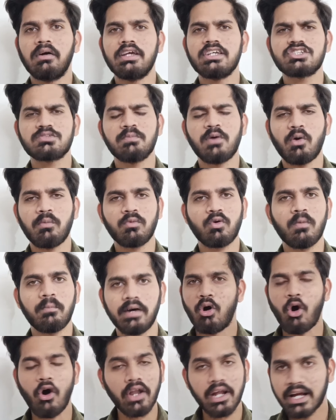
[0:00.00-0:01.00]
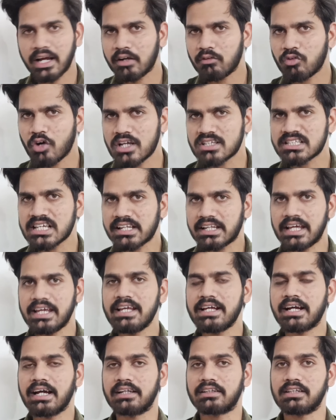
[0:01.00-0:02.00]
इस बॉम्ब को बना और अगर वो ऐसा
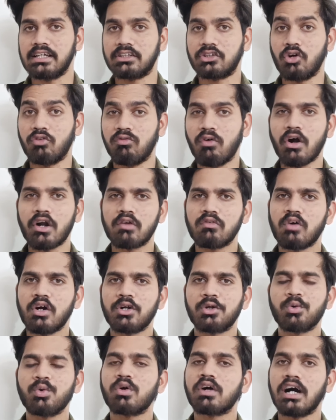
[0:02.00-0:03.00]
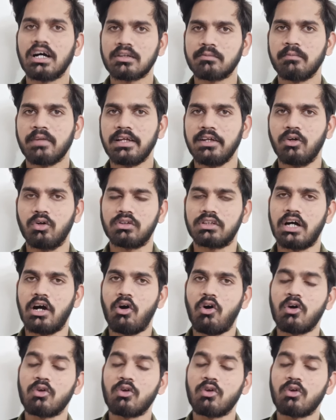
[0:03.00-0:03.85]
नहीं करते तो वर्ल्ड वॉर टू खत्म नहीं होता